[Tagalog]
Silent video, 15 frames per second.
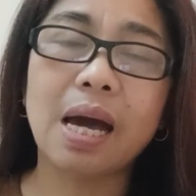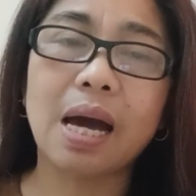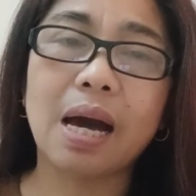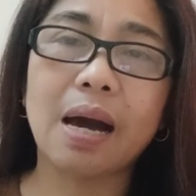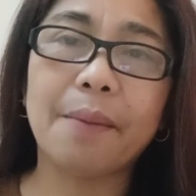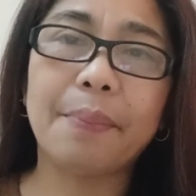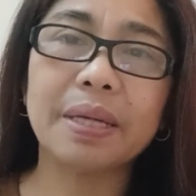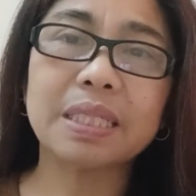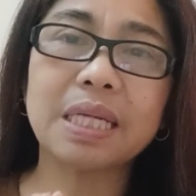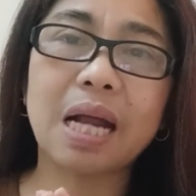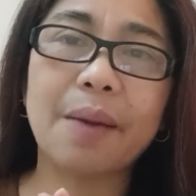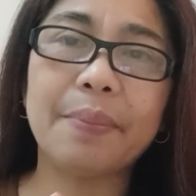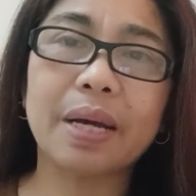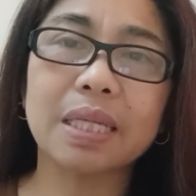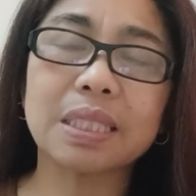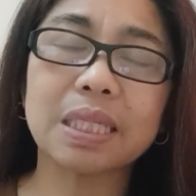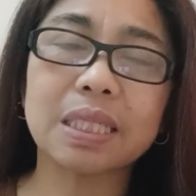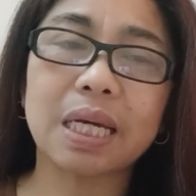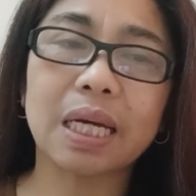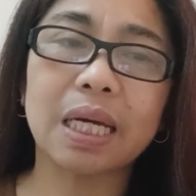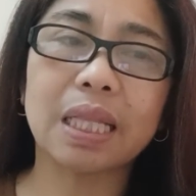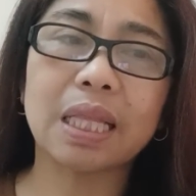uh, pag sinabi kasi
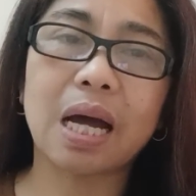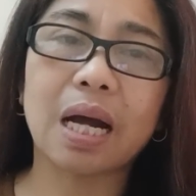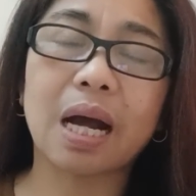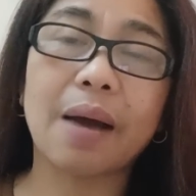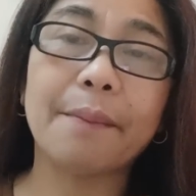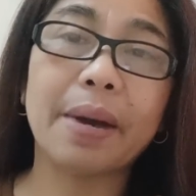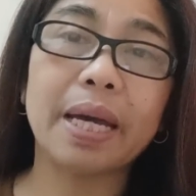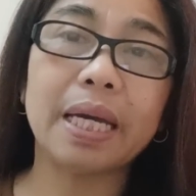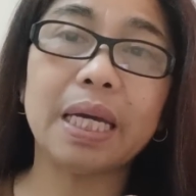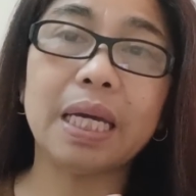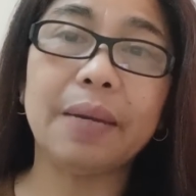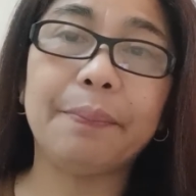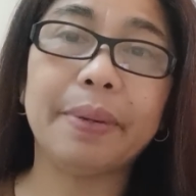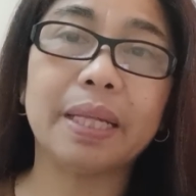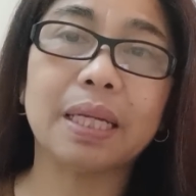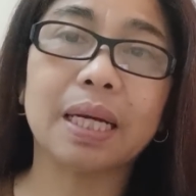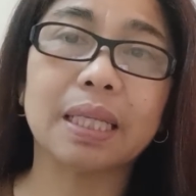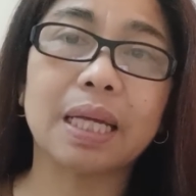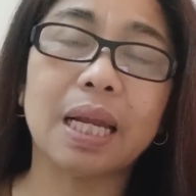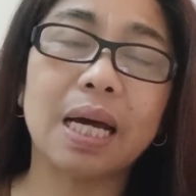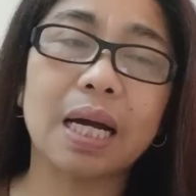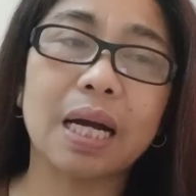sa gitna ka, maiipit
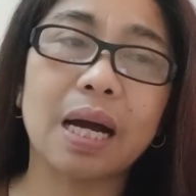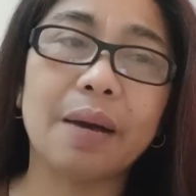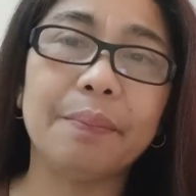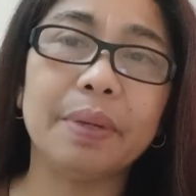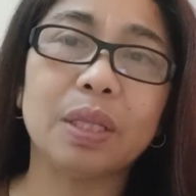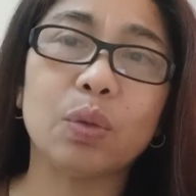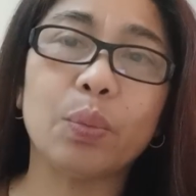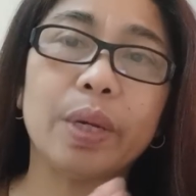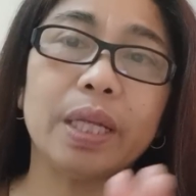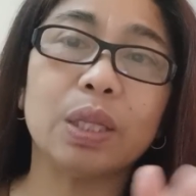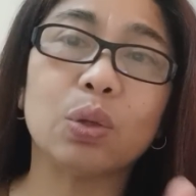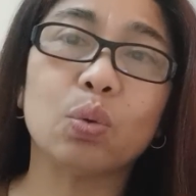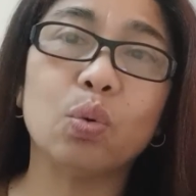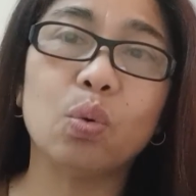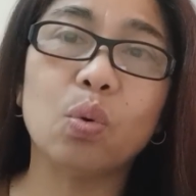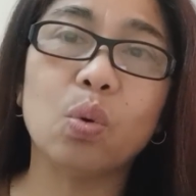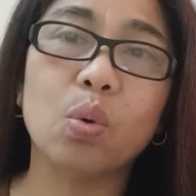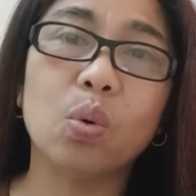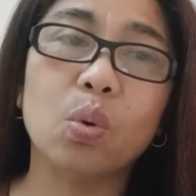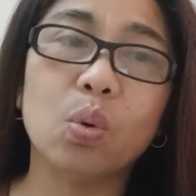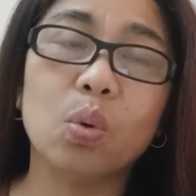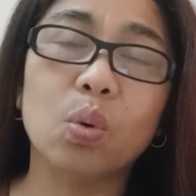ka talaga between
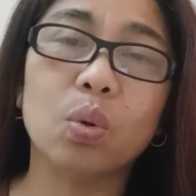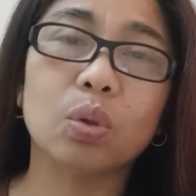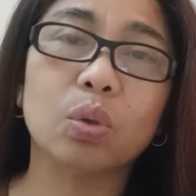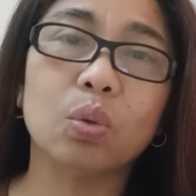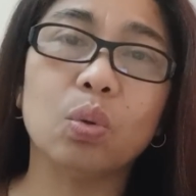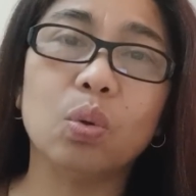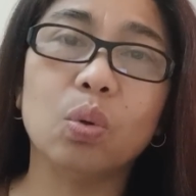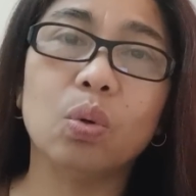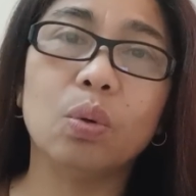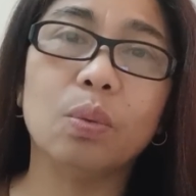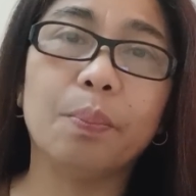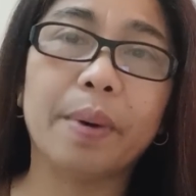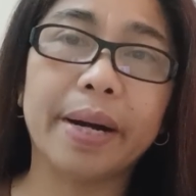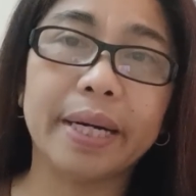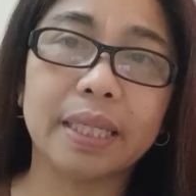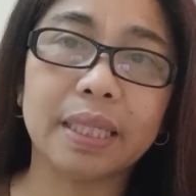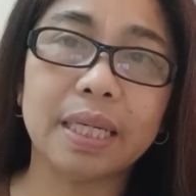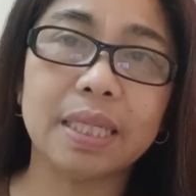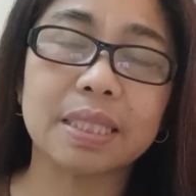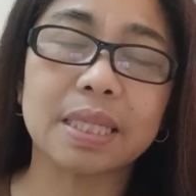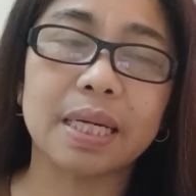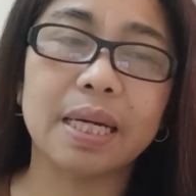two, two
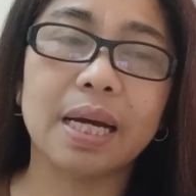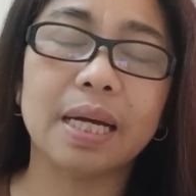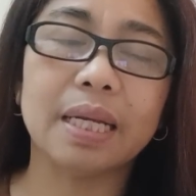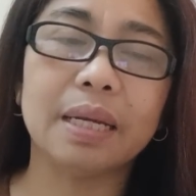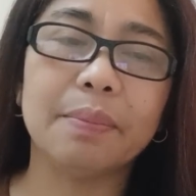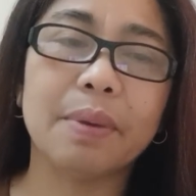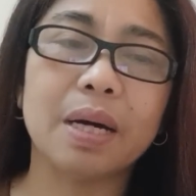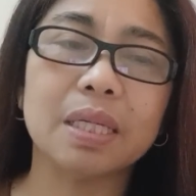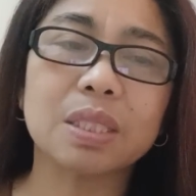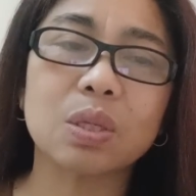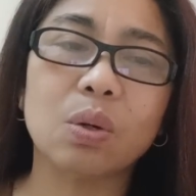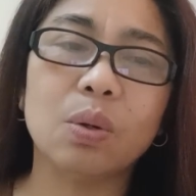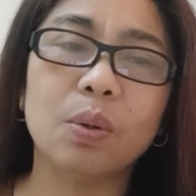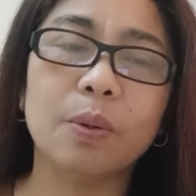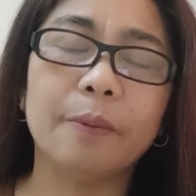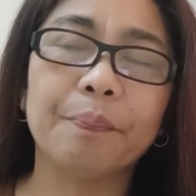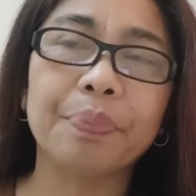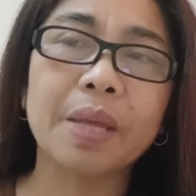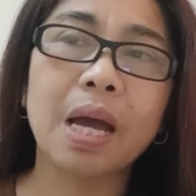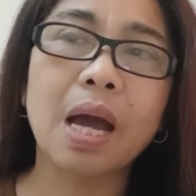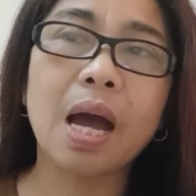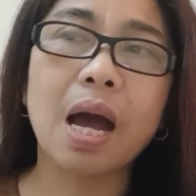parties. Ayan, di ba? So,
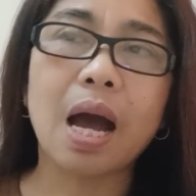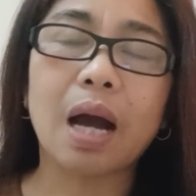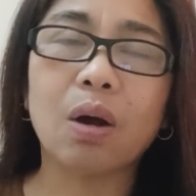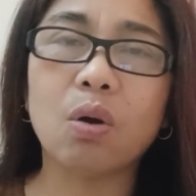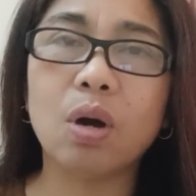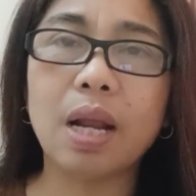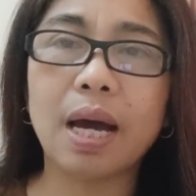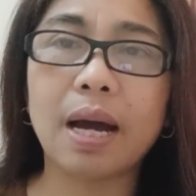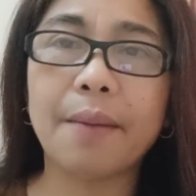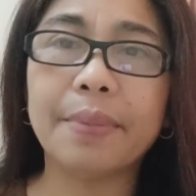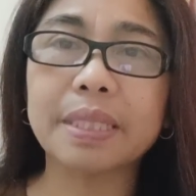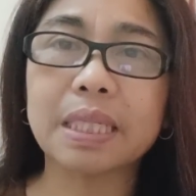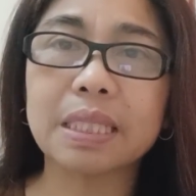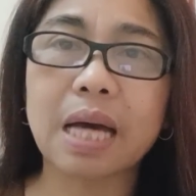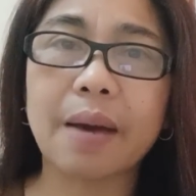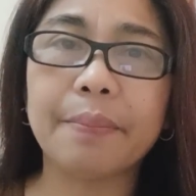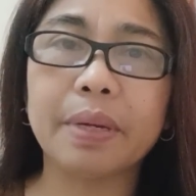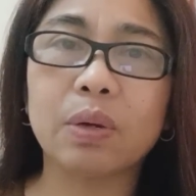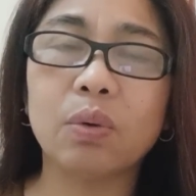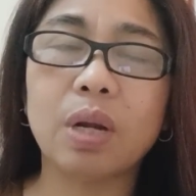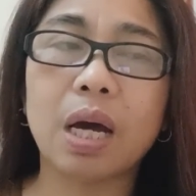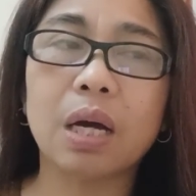ako lang,
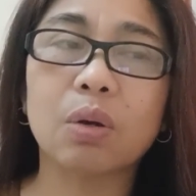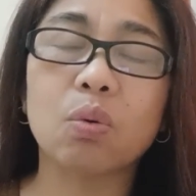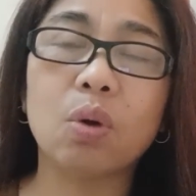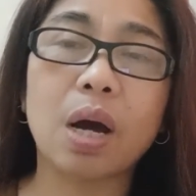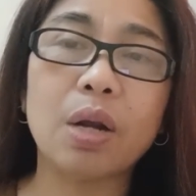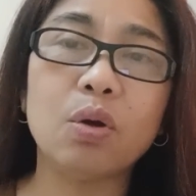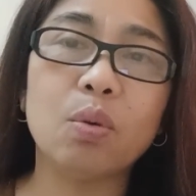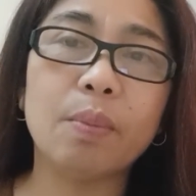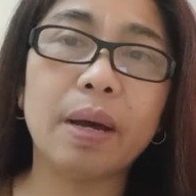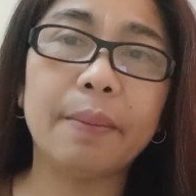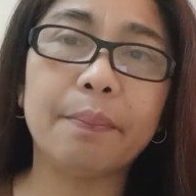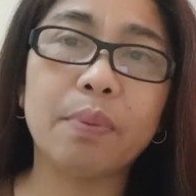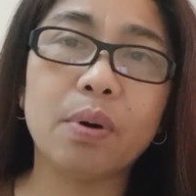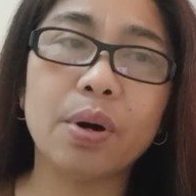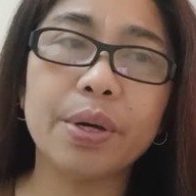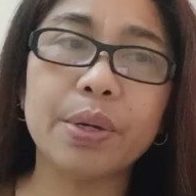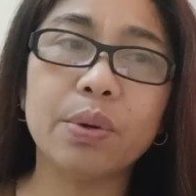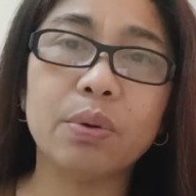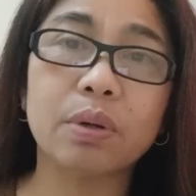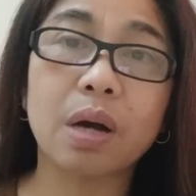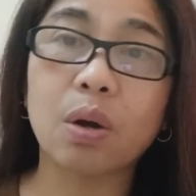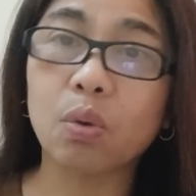masasabi ko lang, kung ano man po
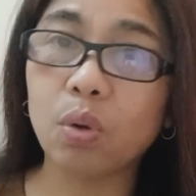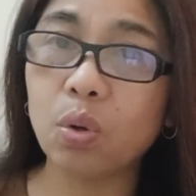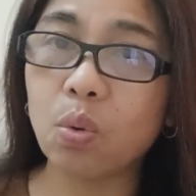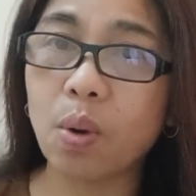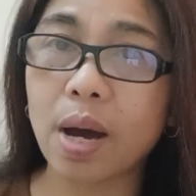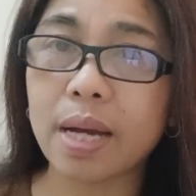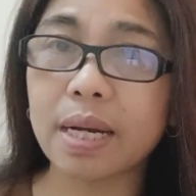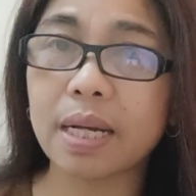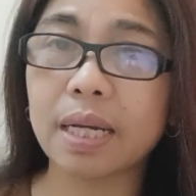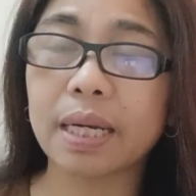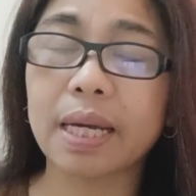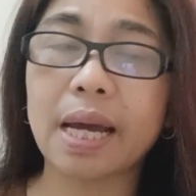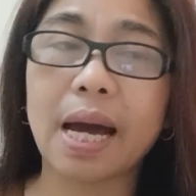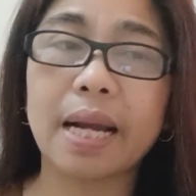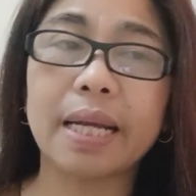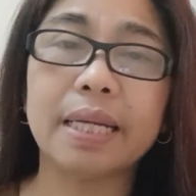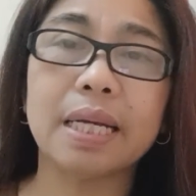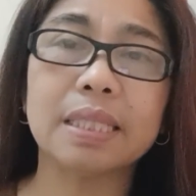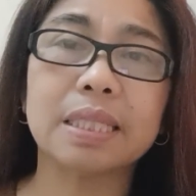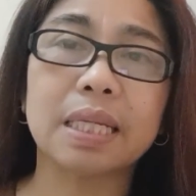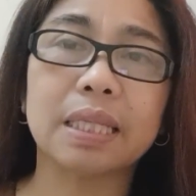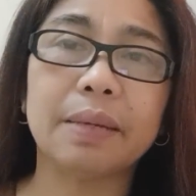yung kaguluhan na nangyayari
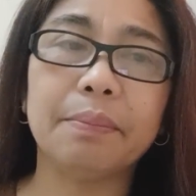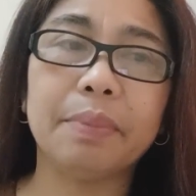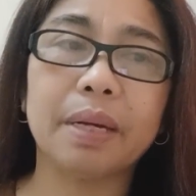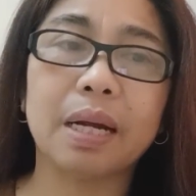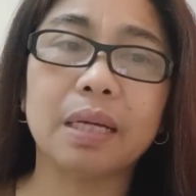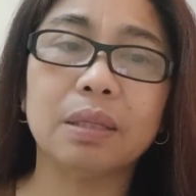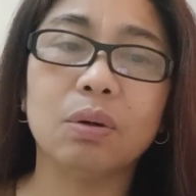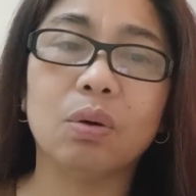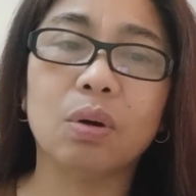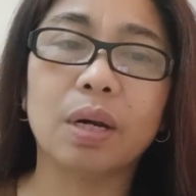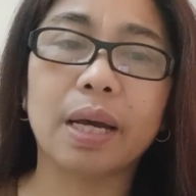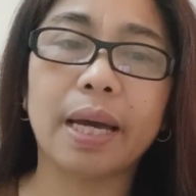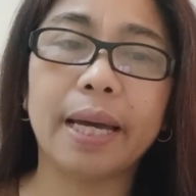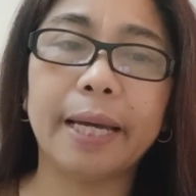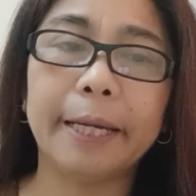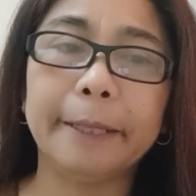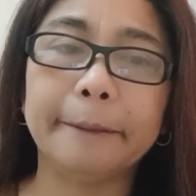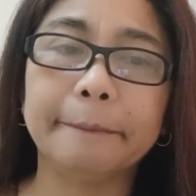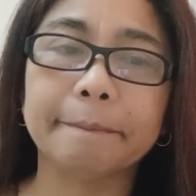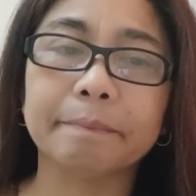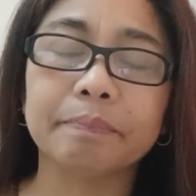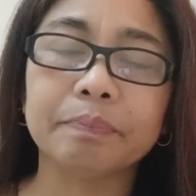dyan sa Timbirador, eh,
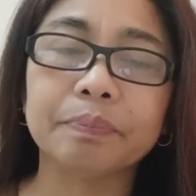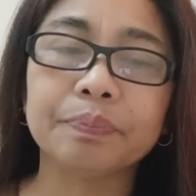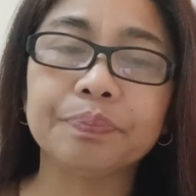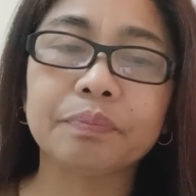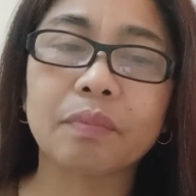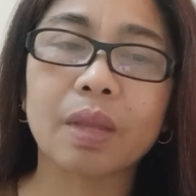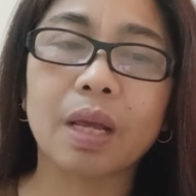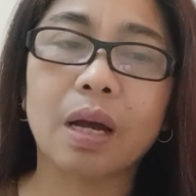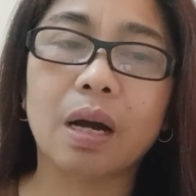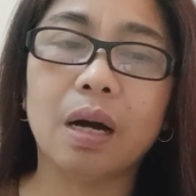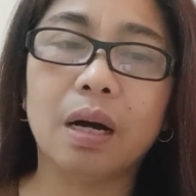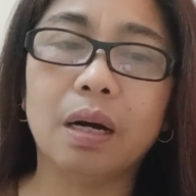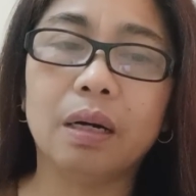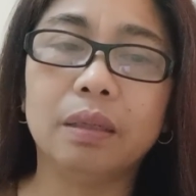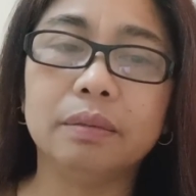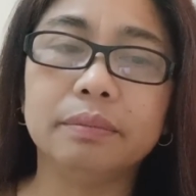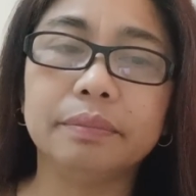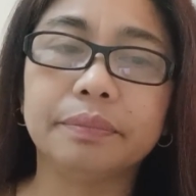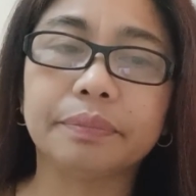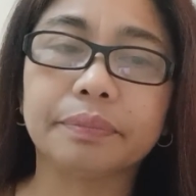um,